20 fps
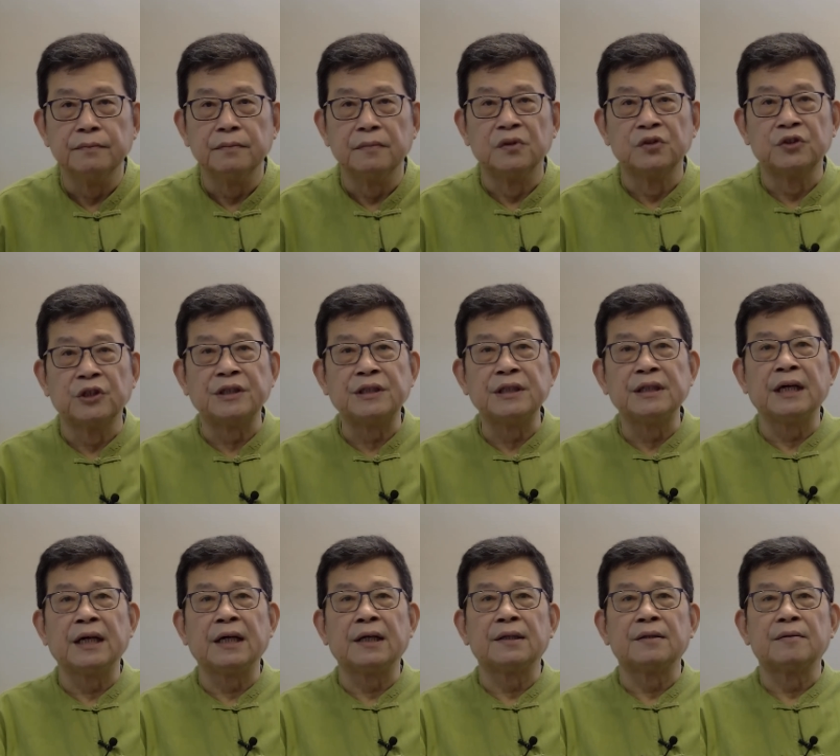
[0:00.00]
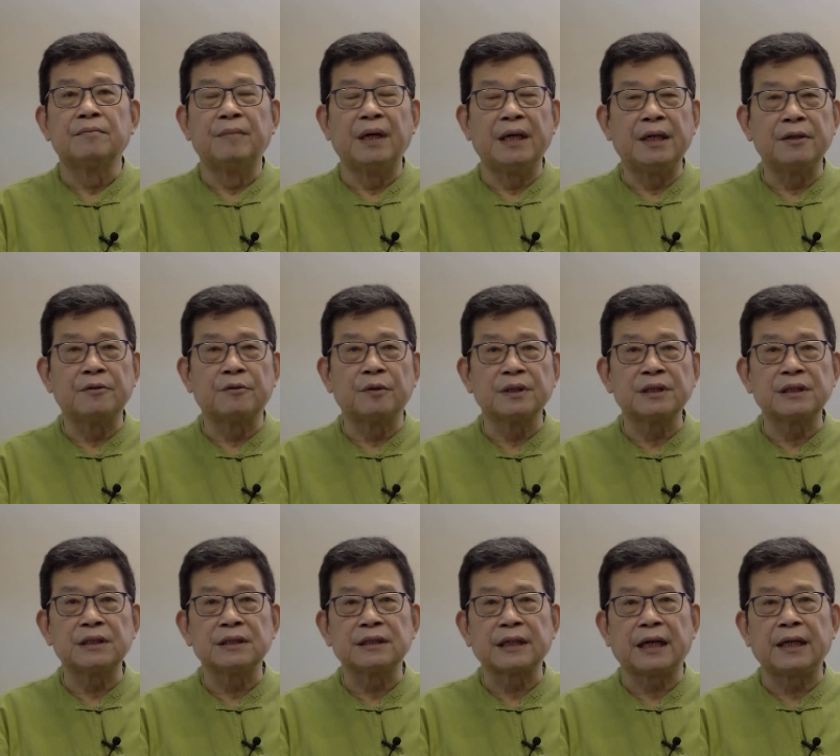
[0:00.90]
最近呢，美国制
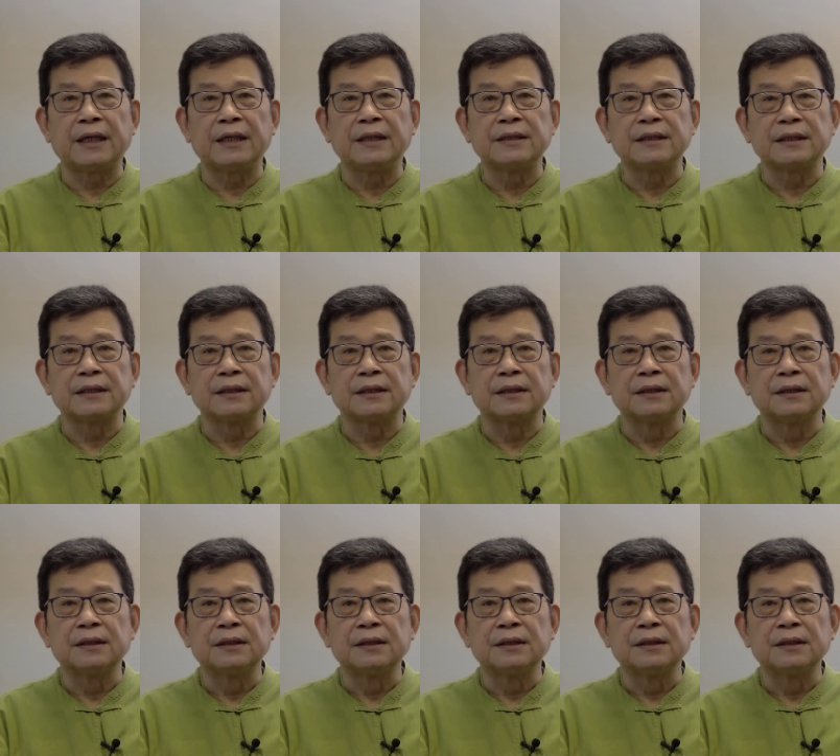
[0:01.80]
裁了这个。